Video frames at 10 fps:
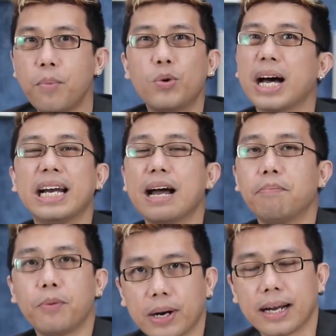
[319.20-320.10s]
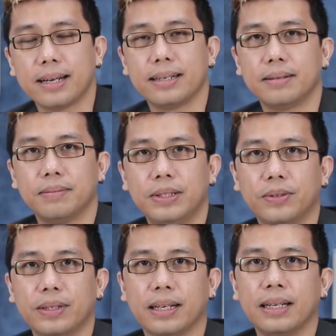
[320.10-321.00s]
bukan laporan
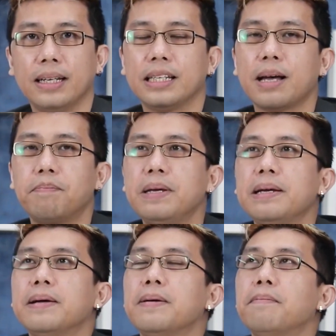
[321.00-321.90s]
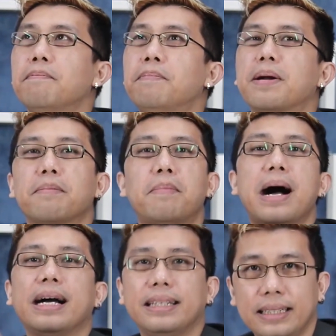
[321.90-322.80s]
bentuknya, tapi
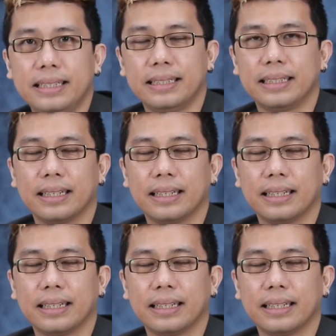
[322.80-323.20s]
berbagi